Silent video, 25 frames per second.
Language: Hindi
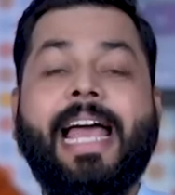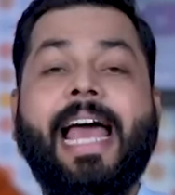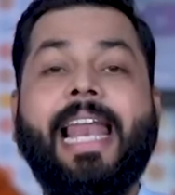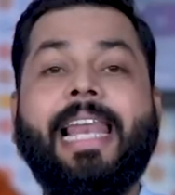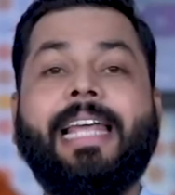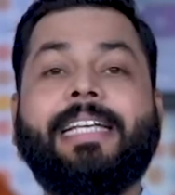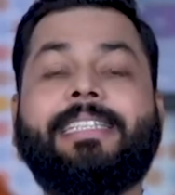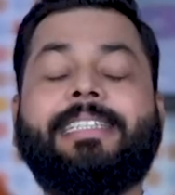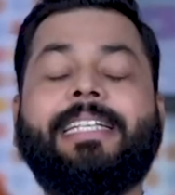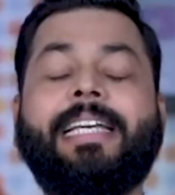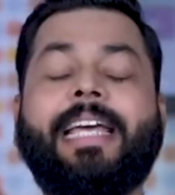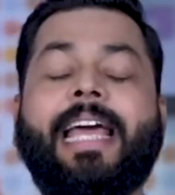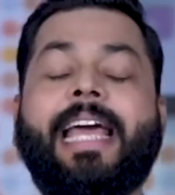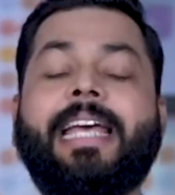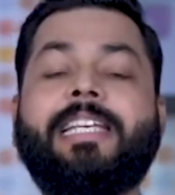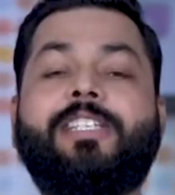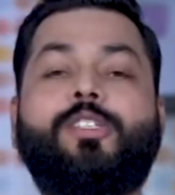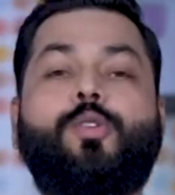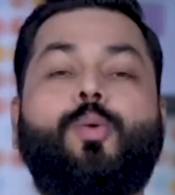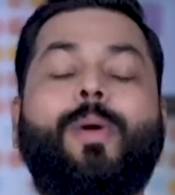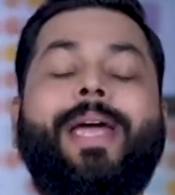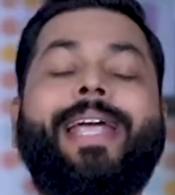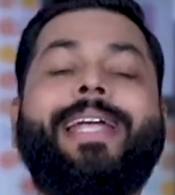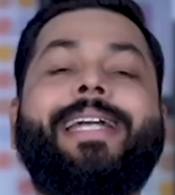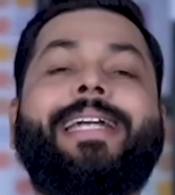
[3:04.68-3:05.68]
गैलेक्सी एस
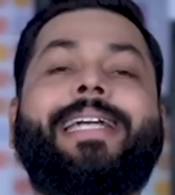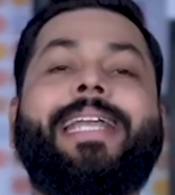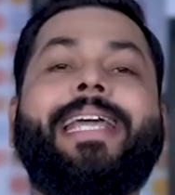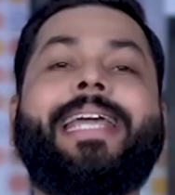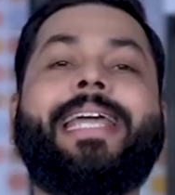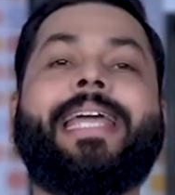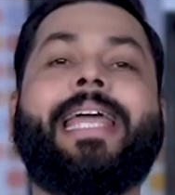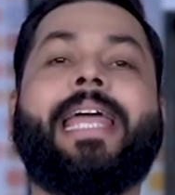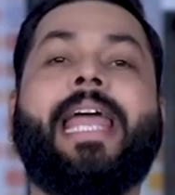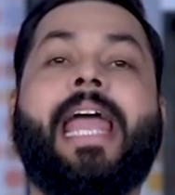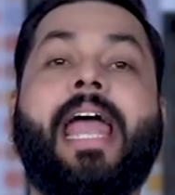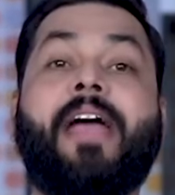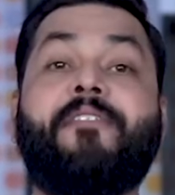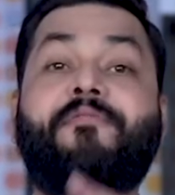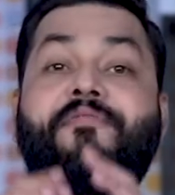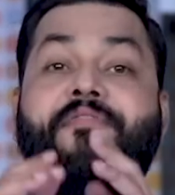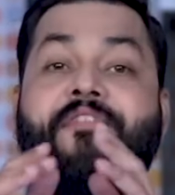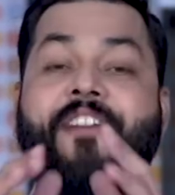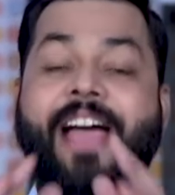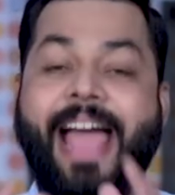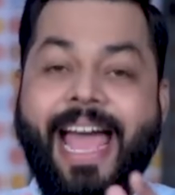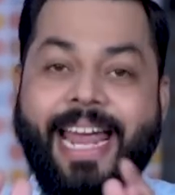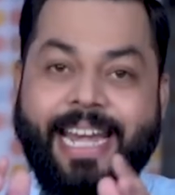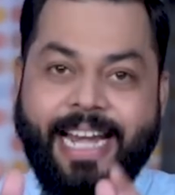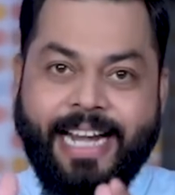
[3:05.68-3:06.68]
ट्वेंटी
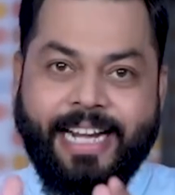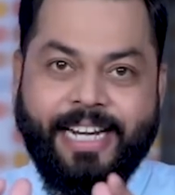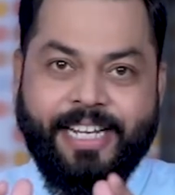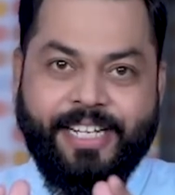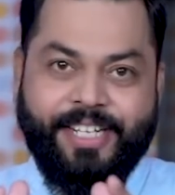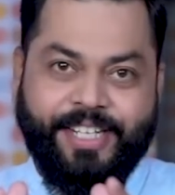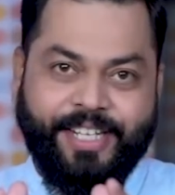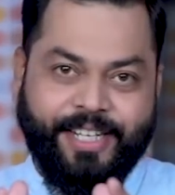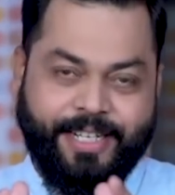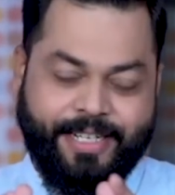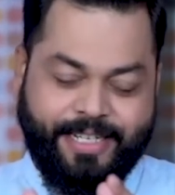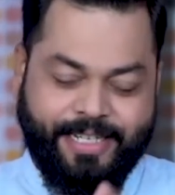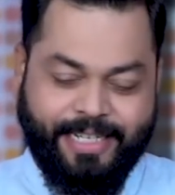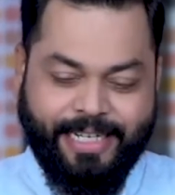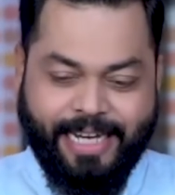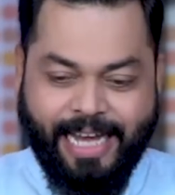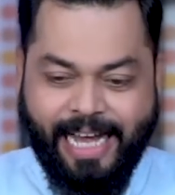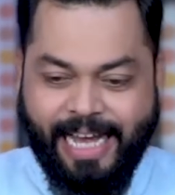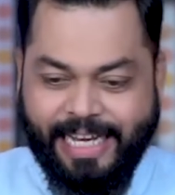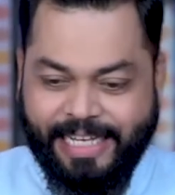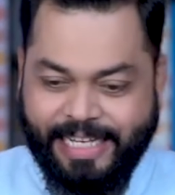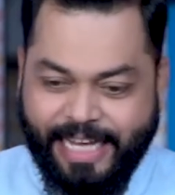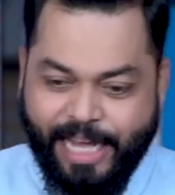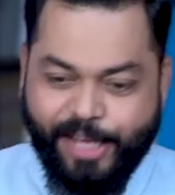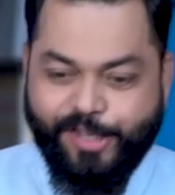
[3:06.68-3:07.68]
फैन एडिशन जी
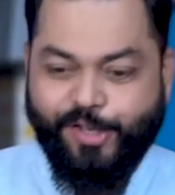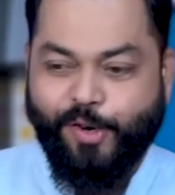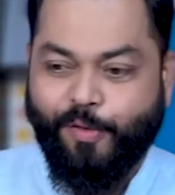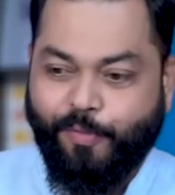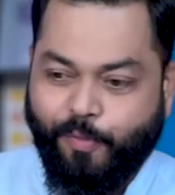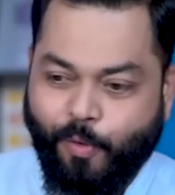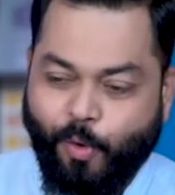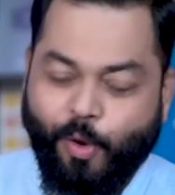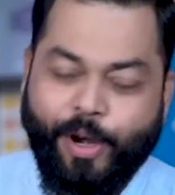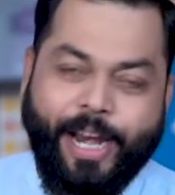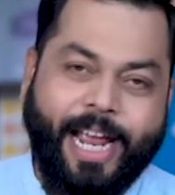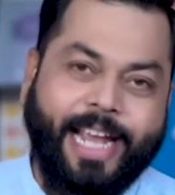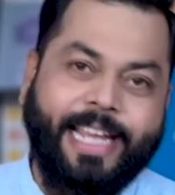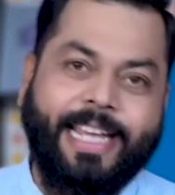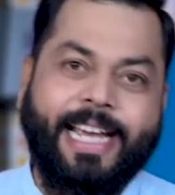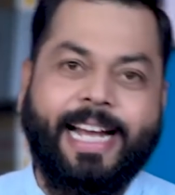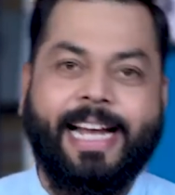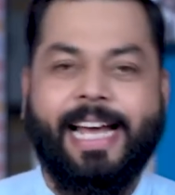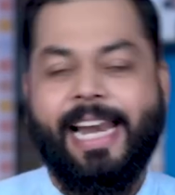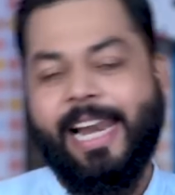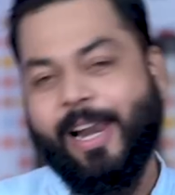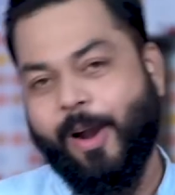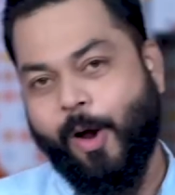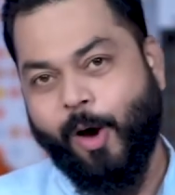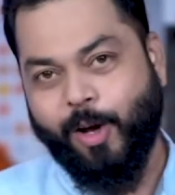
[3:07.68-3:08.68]
हाँ ये जो फ़ोन है ये
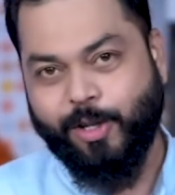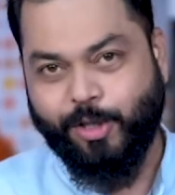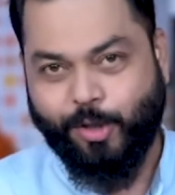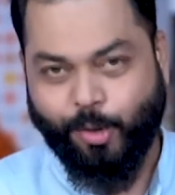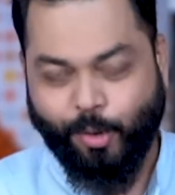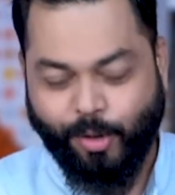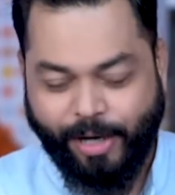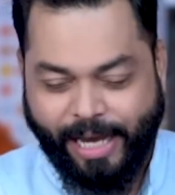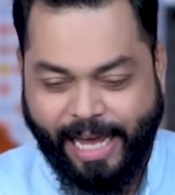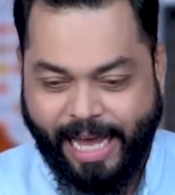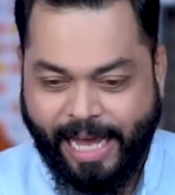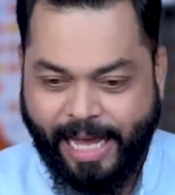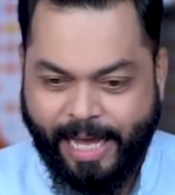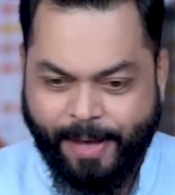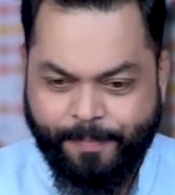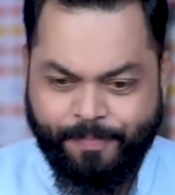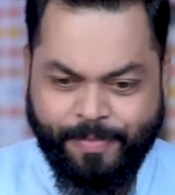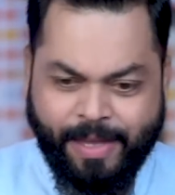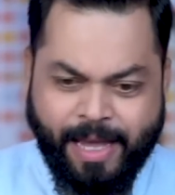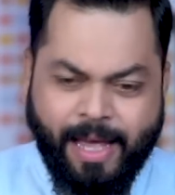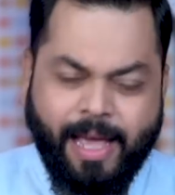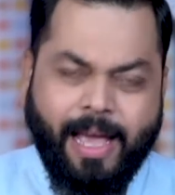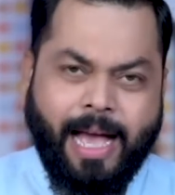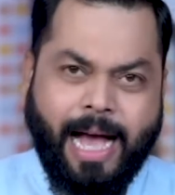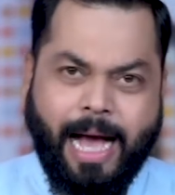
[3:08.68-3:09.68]
कल लॉन्च हो गया है
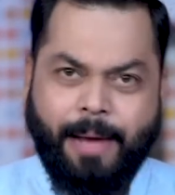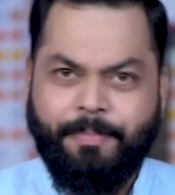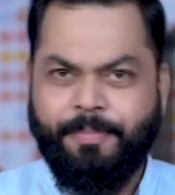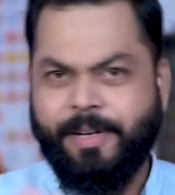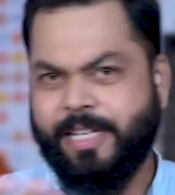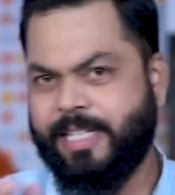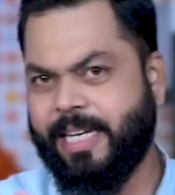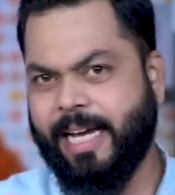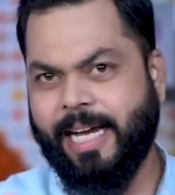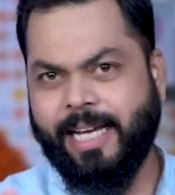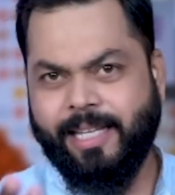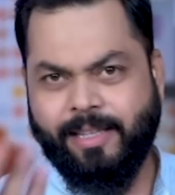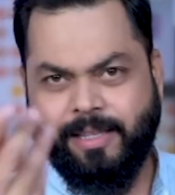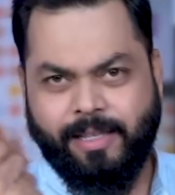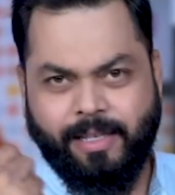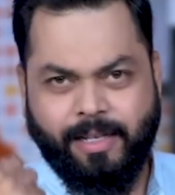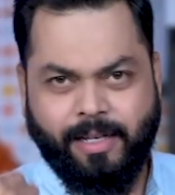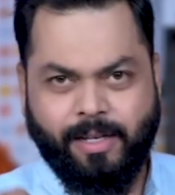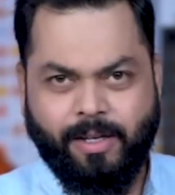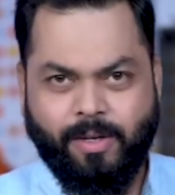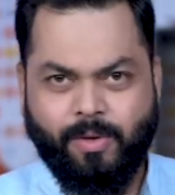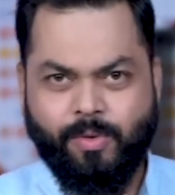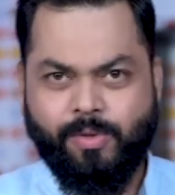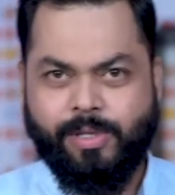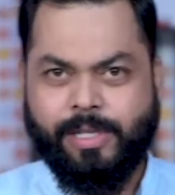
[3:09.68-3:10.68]
आपने शायद
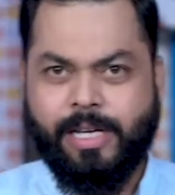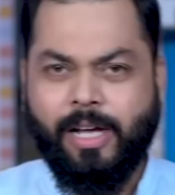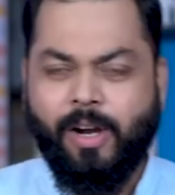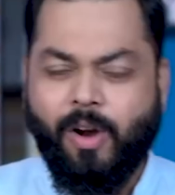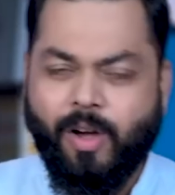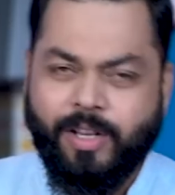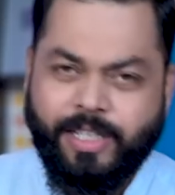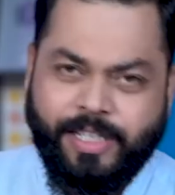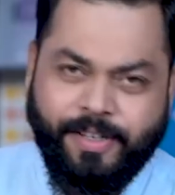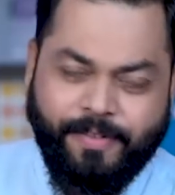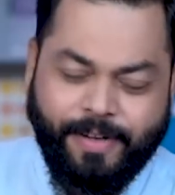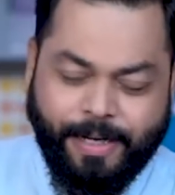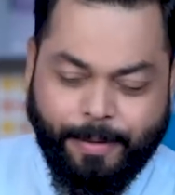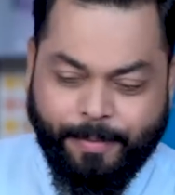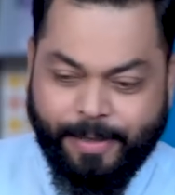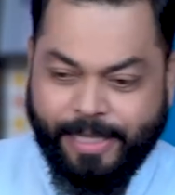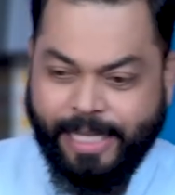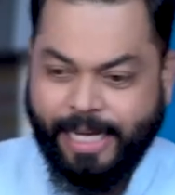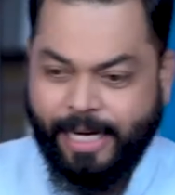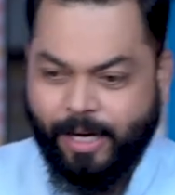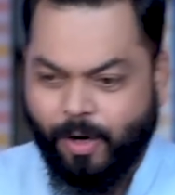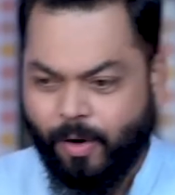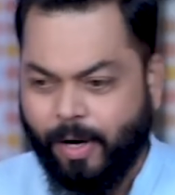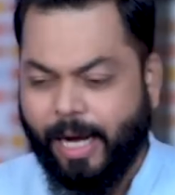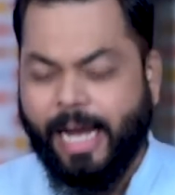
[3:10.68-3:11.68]
उसका लॉन्च इवेंट भी
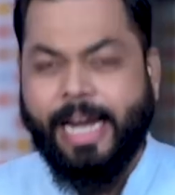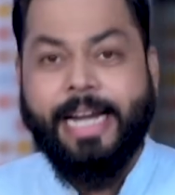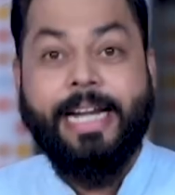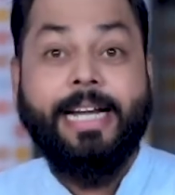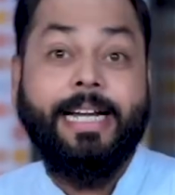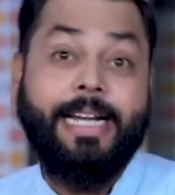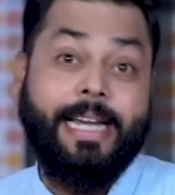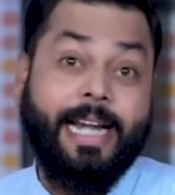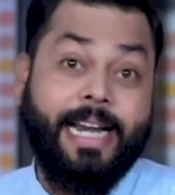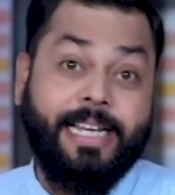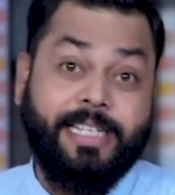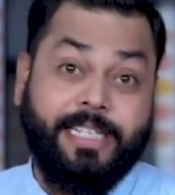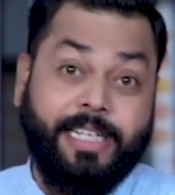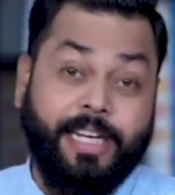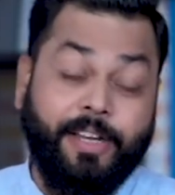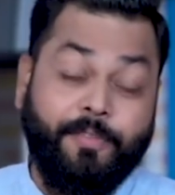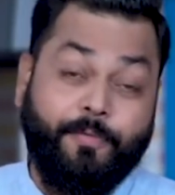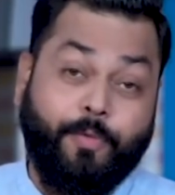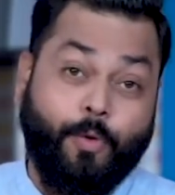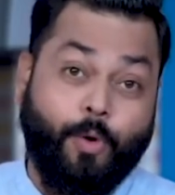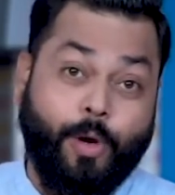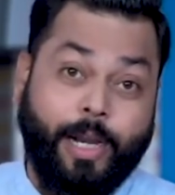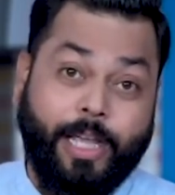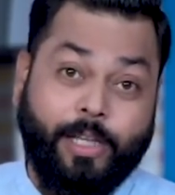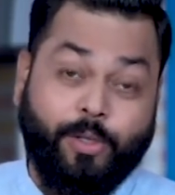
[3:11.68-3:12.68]
देखा होगा इंटरेस्टिंग
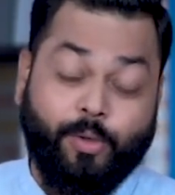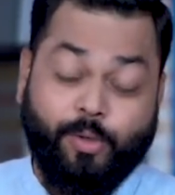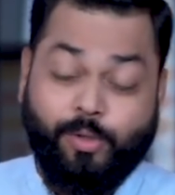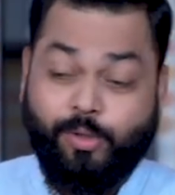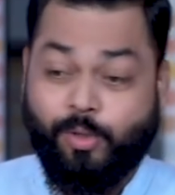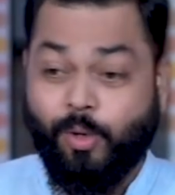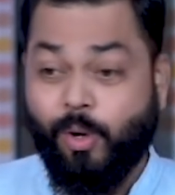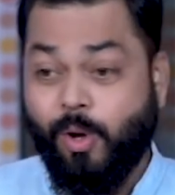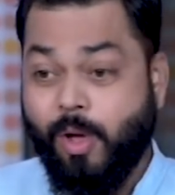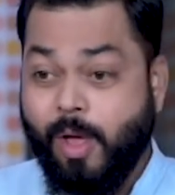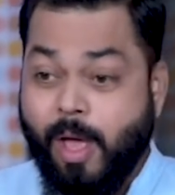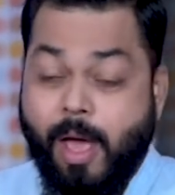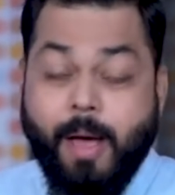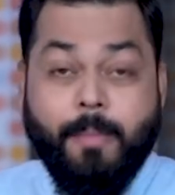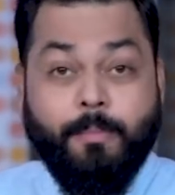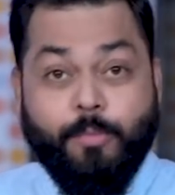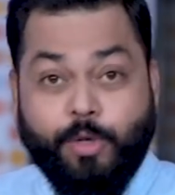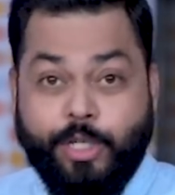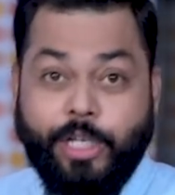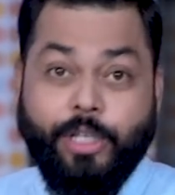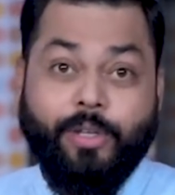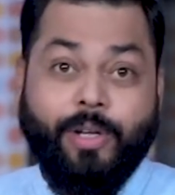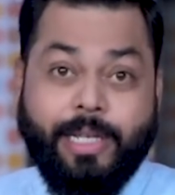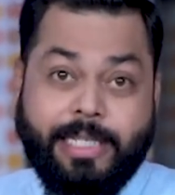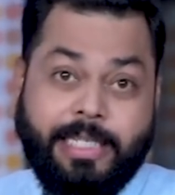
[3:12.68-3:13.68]
फ़ोन है दोस्तों
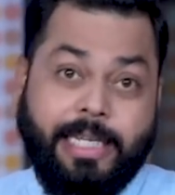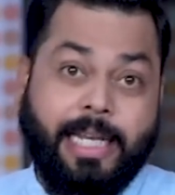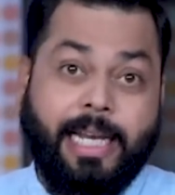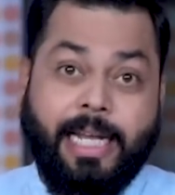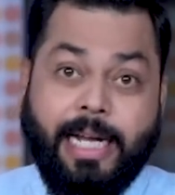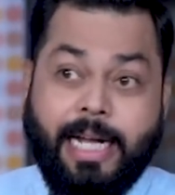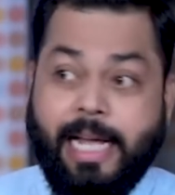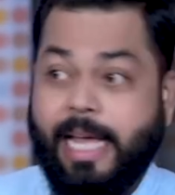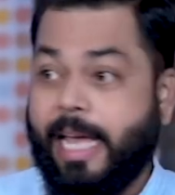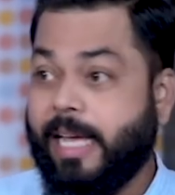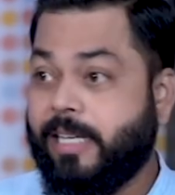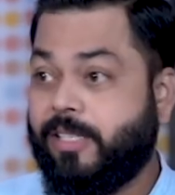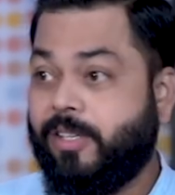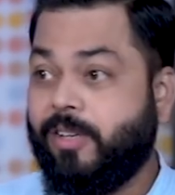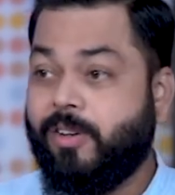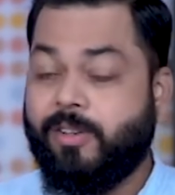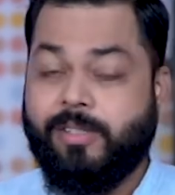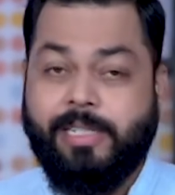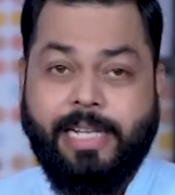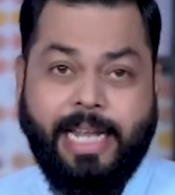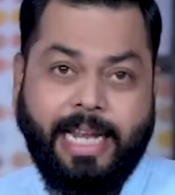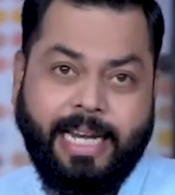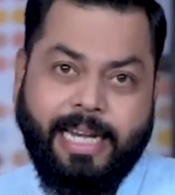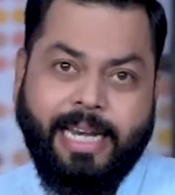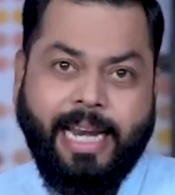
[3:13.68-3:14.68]
मुझे तो अच्छा लगा
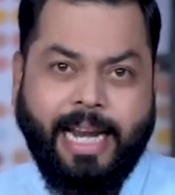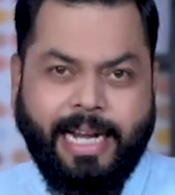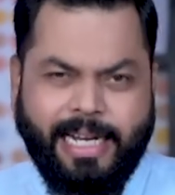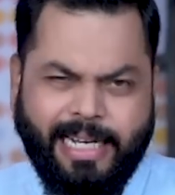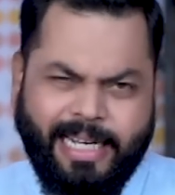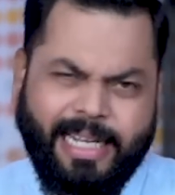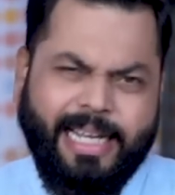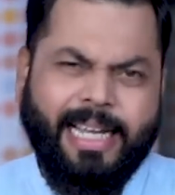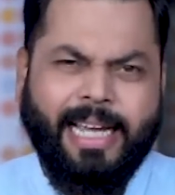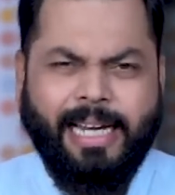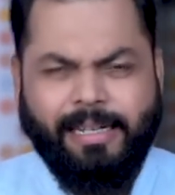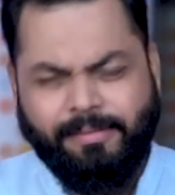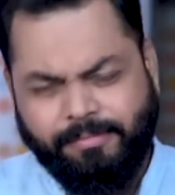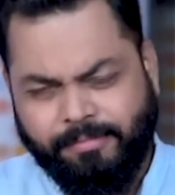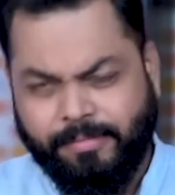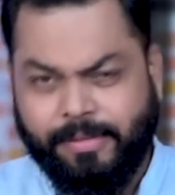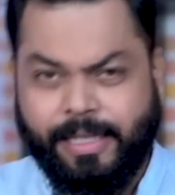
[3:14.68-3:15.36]
एक्जीनोस 990 है